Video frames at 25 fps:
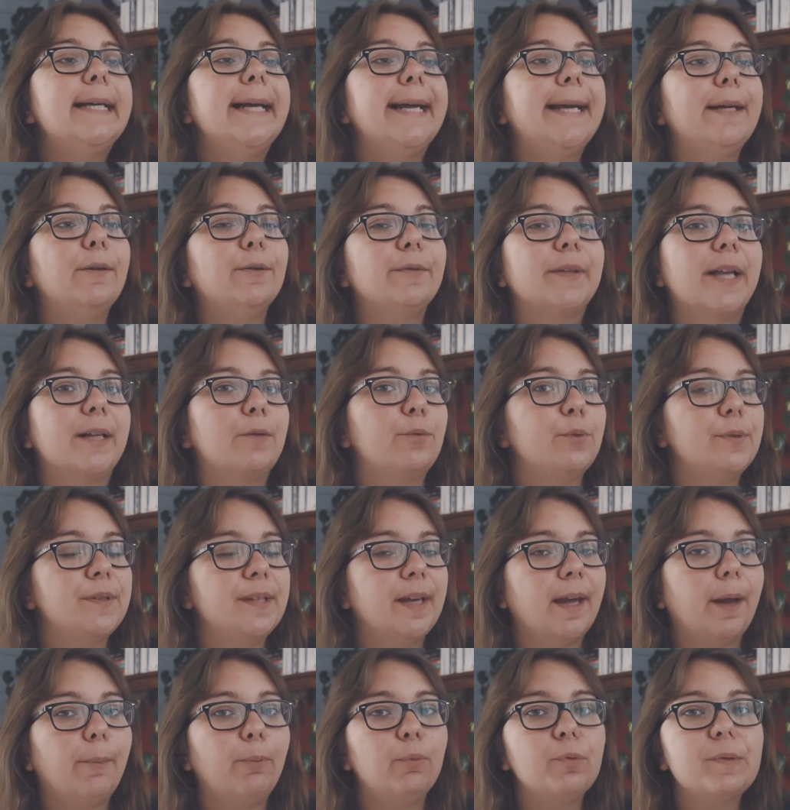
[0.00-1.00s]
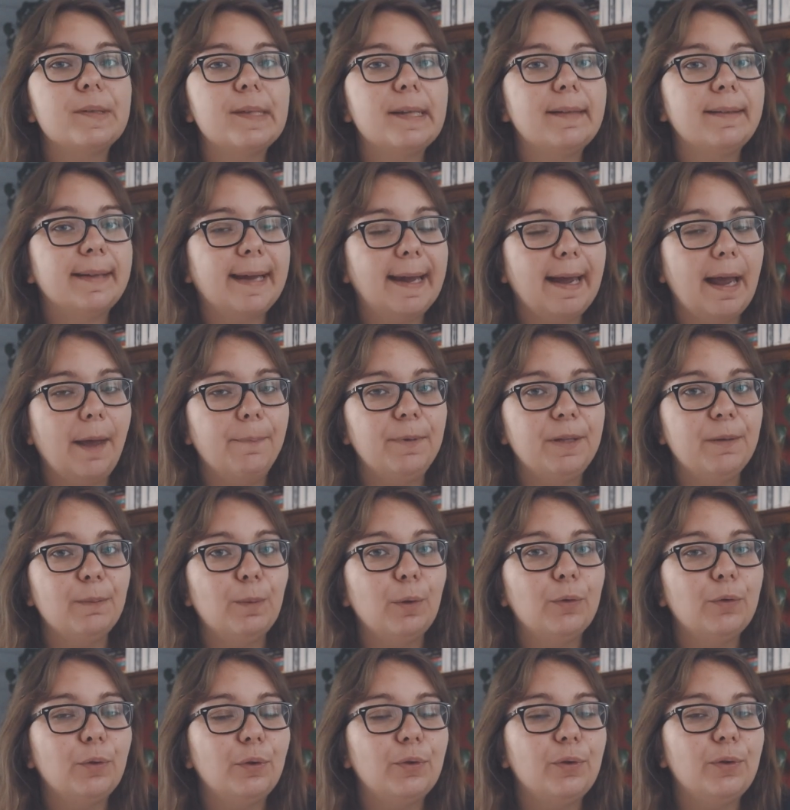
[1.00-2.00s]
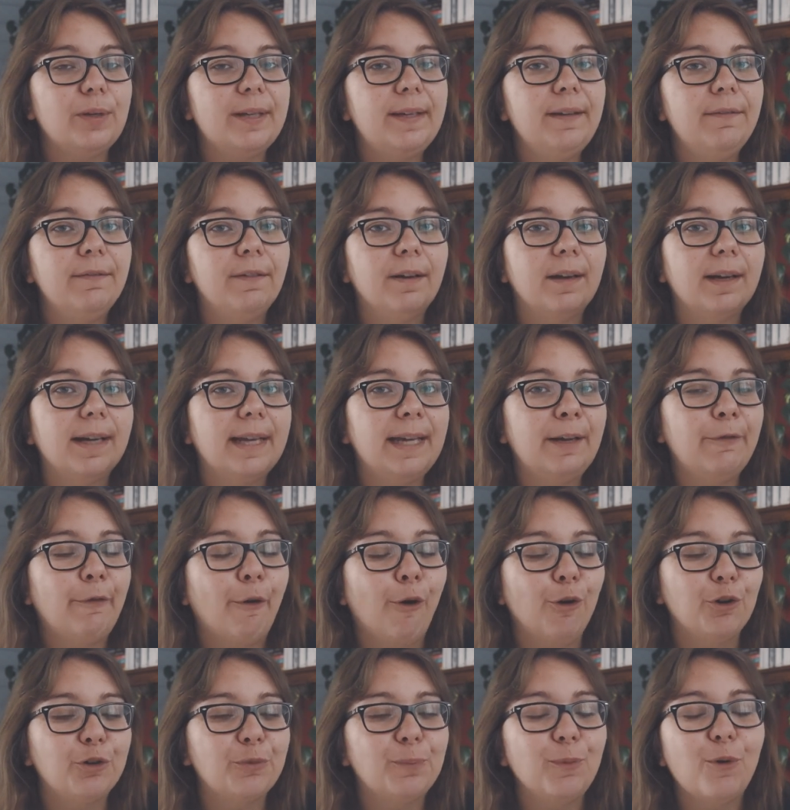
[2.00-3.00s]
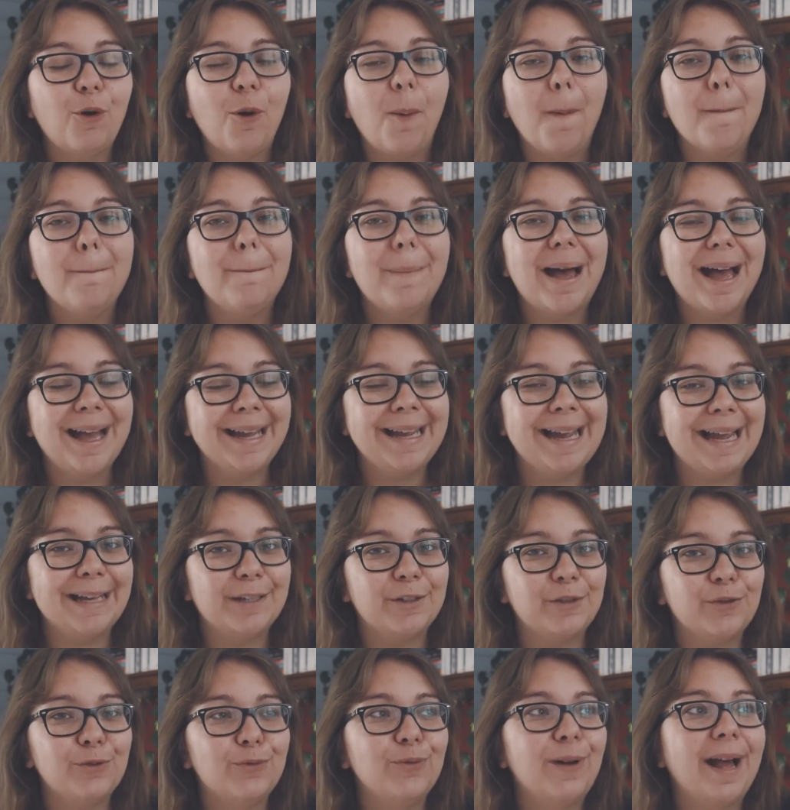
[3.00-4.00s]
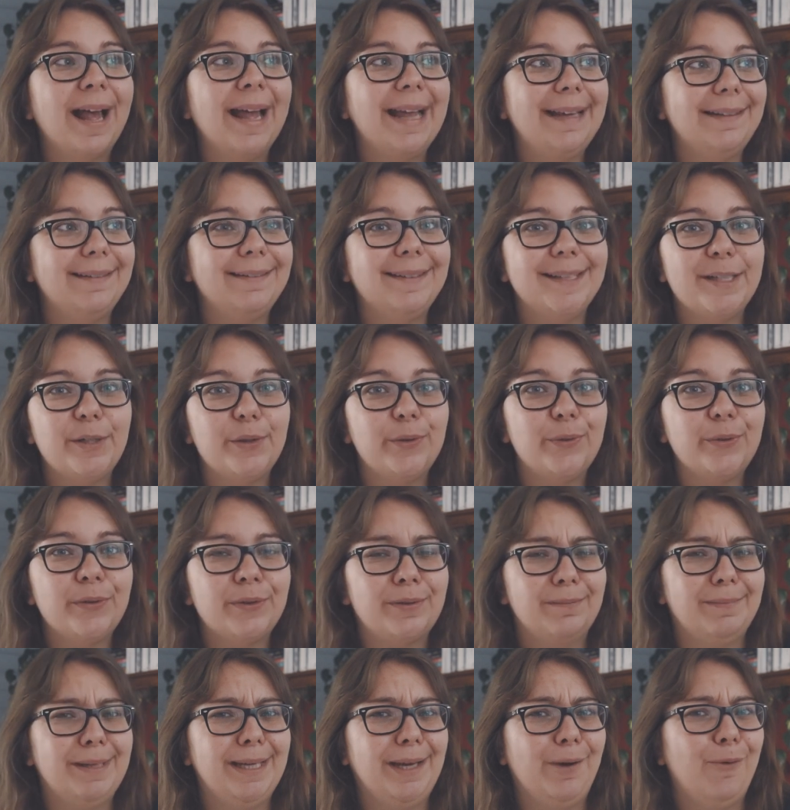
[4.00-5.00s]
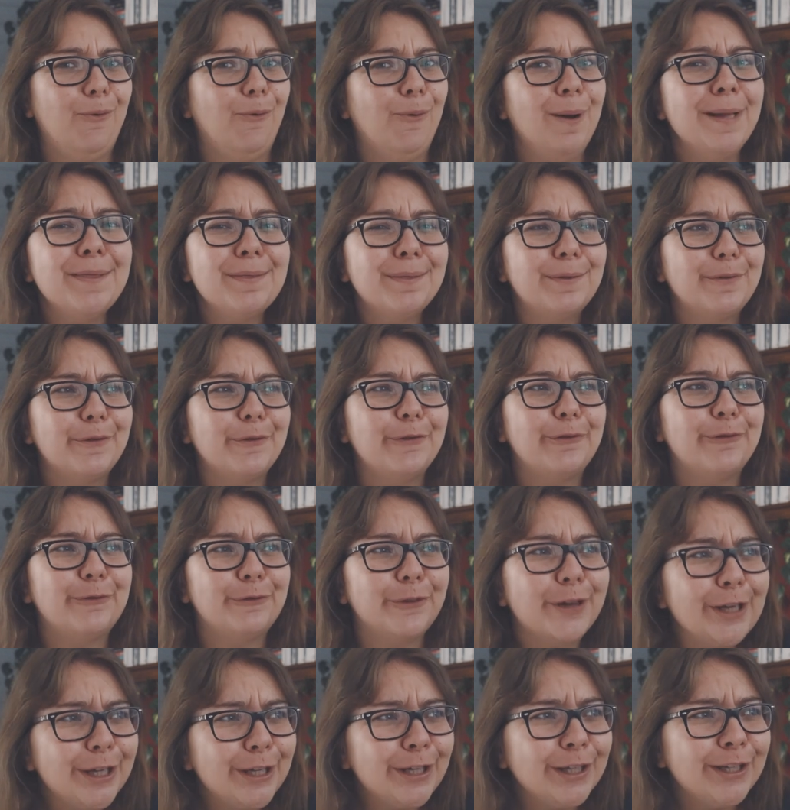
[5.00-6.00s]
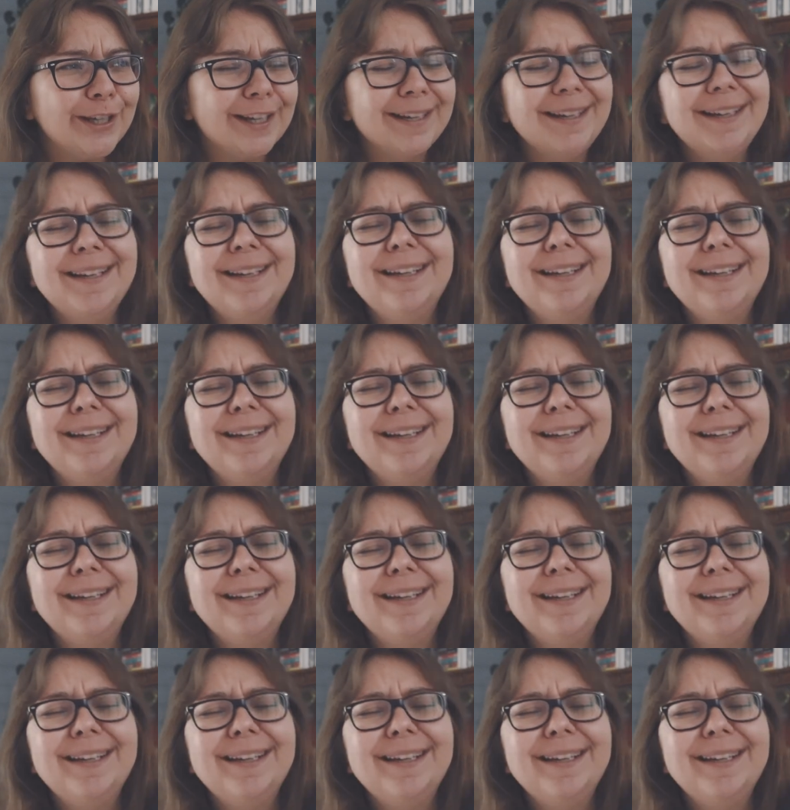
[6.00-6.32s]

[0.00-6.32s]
Et on a toutes ces réponses très rapidement dans le livre. Et franchement, ma réaction a été juste, mais what the fuck